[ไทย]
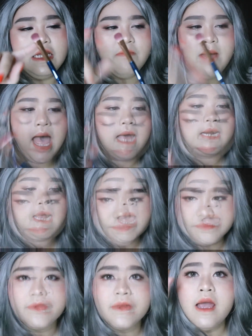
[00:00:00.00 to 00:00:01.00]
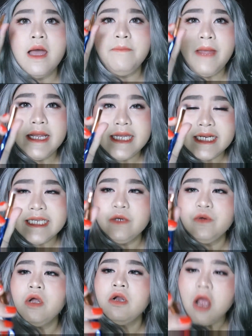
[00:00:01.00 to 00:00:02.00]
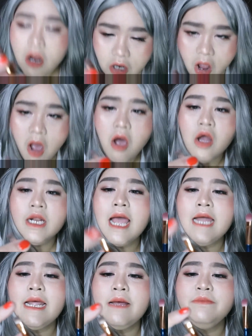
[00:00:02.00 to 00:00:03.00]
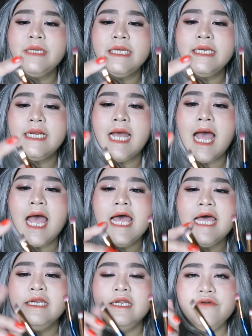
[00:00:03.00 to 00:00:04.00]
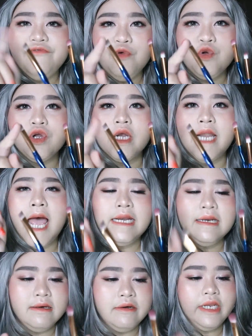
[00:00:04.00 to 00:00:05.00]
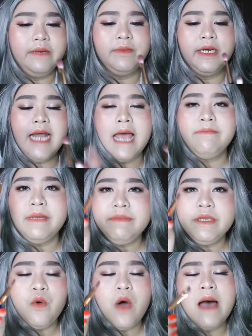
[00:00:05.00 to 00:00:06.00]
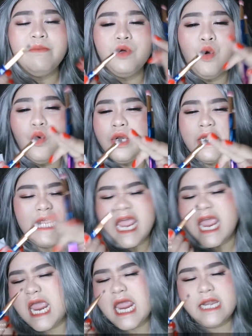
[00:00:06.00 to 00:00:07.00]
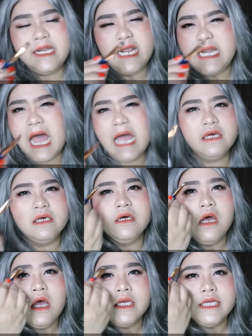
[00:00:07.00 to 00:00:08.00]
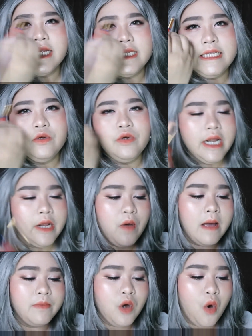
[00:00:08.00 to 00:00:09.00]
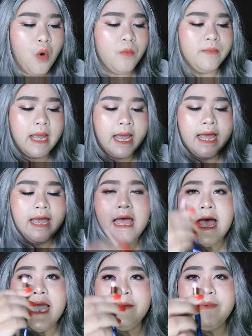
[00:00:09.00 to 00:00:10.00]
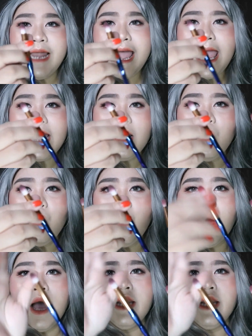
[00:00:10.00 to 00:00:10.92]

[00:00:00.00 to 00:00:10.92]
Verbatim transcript: ดีมากนะคะแป้งเขียนคิ้วก็ค่อนข้างทำดีนะคะเนื้อฝุ่นก็ได้เนื้อครีมก็ได้ไม่มีความโงนเงินใดๆคือเขียนคิ้วแล้วได้ความคมนะคะไอแปรงหัว